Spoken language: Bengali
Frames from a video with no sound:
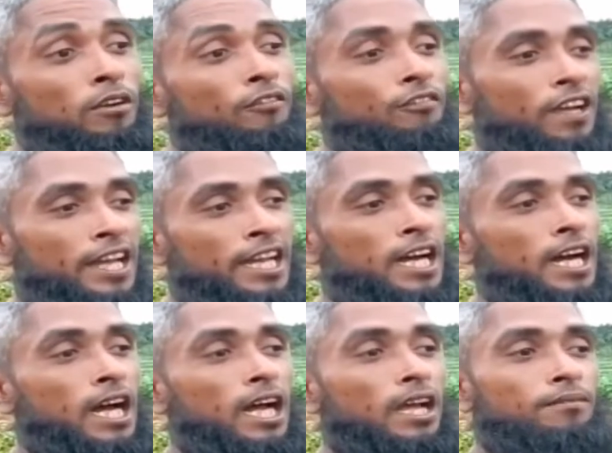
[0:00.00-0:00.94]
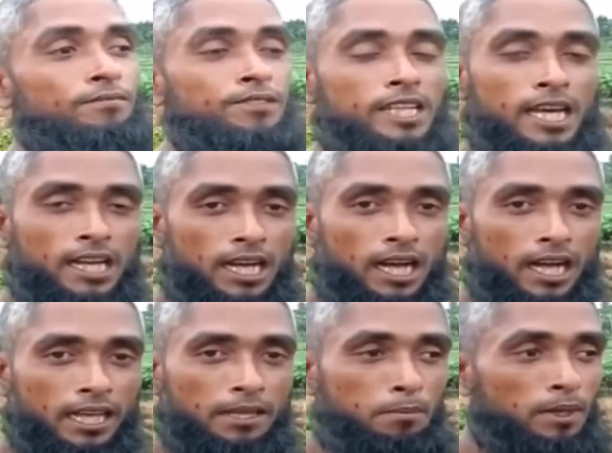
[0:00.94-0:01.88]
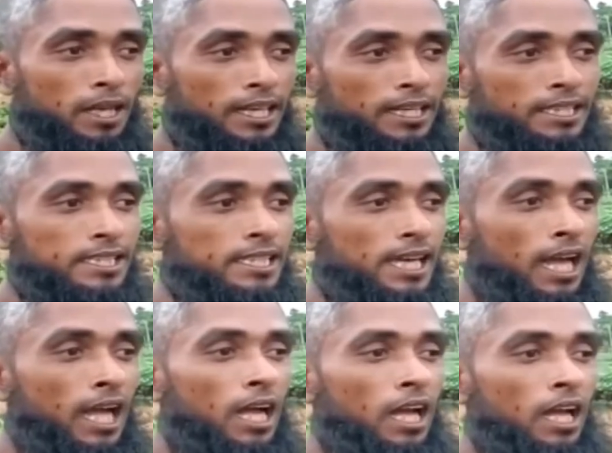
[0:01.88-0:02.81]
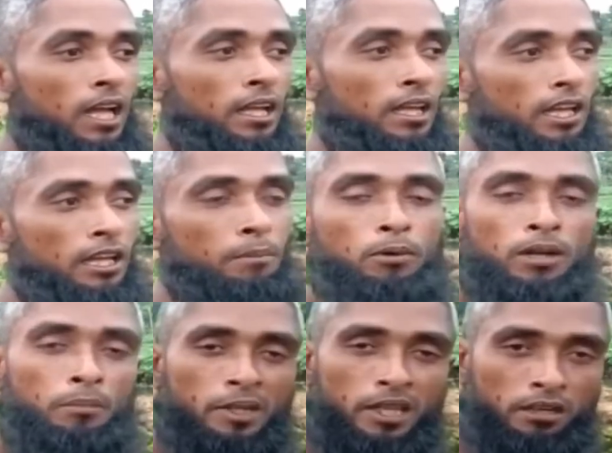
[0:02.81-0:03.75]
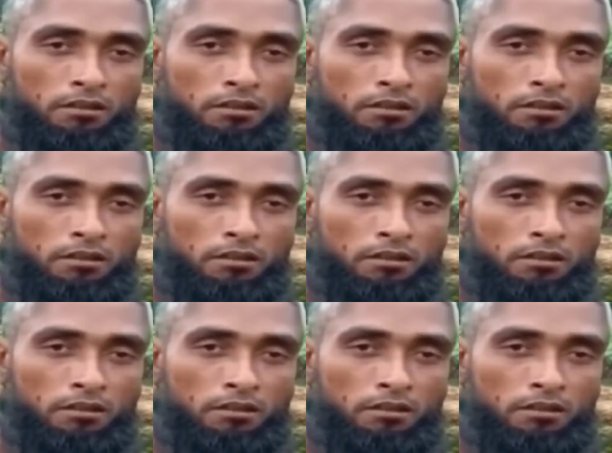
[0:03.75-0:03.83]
ফেনা চারা এই মিলিয়ে দিয়ে ধরনের